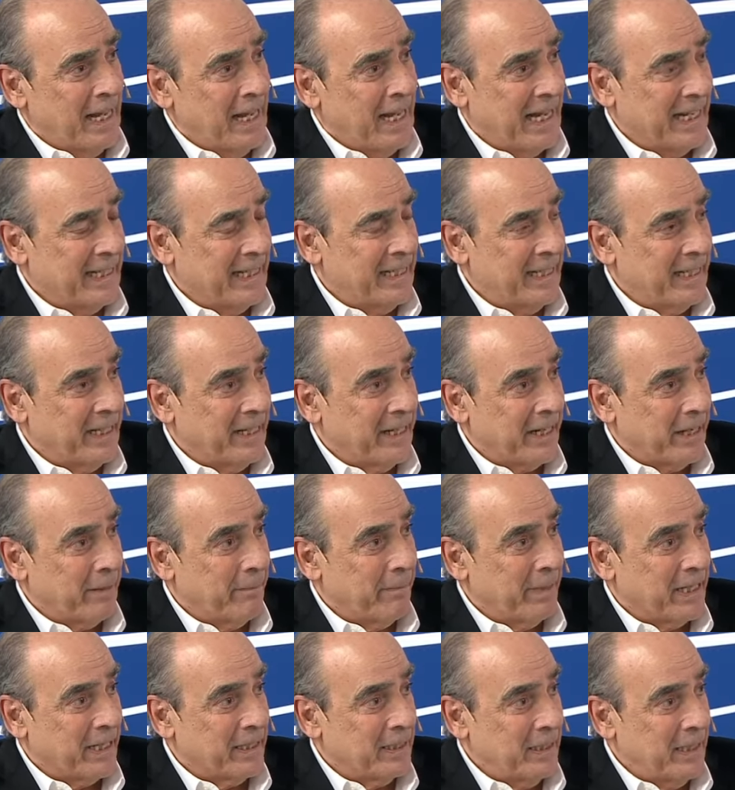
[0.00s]
antes que
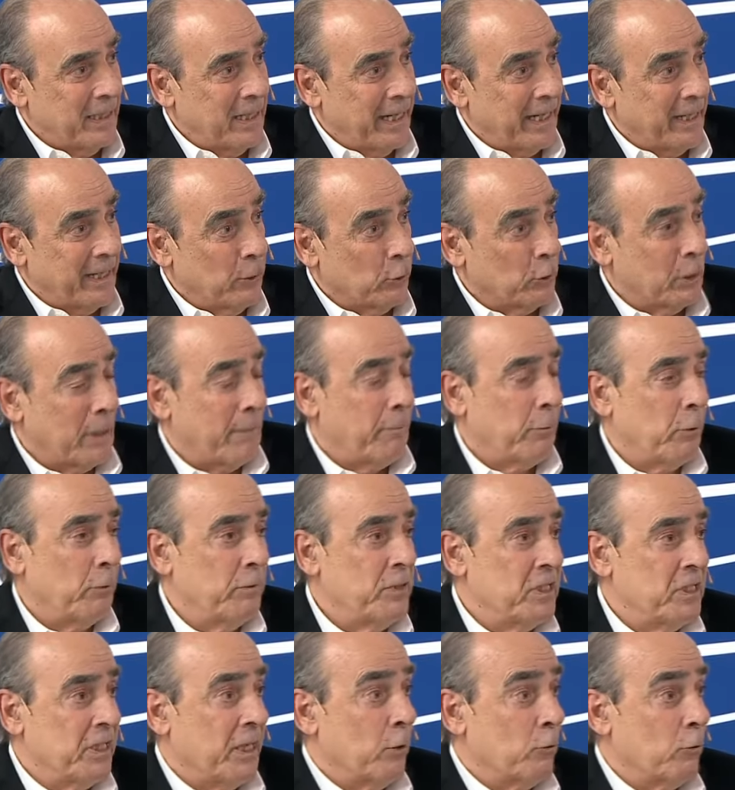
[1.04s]
repartirlas en otras
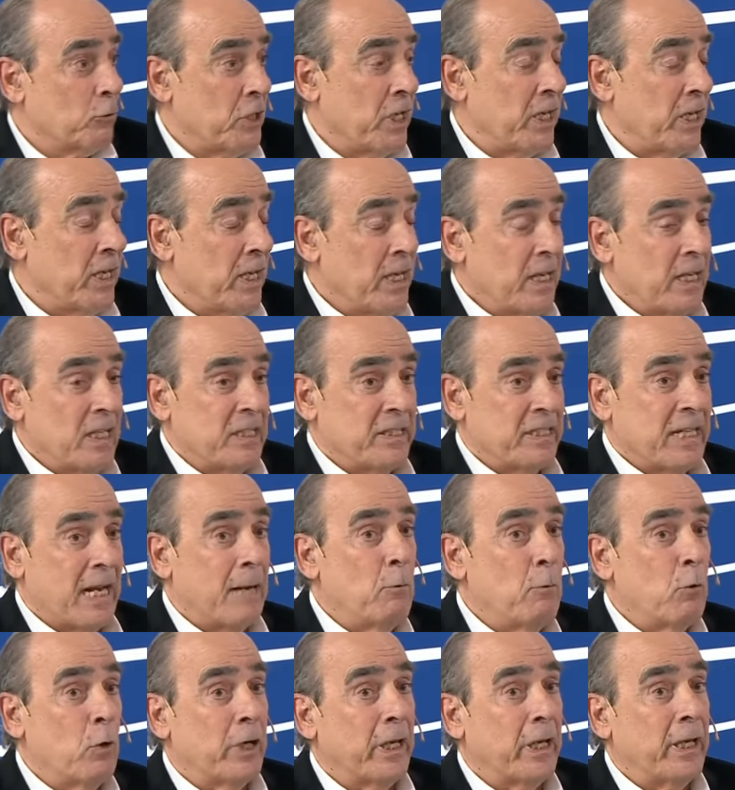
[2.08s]
provincias. No sé,
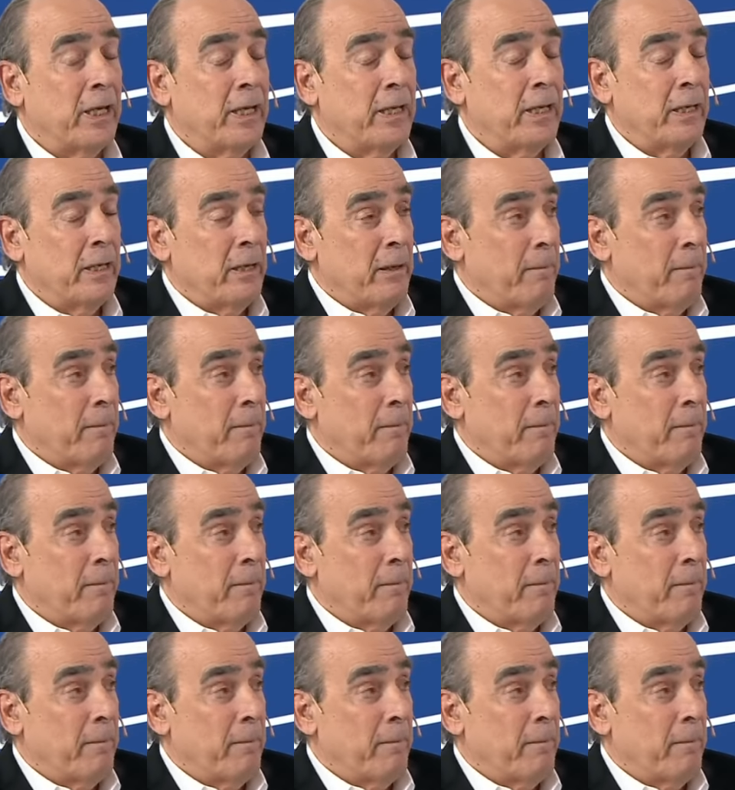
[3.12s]
salvo que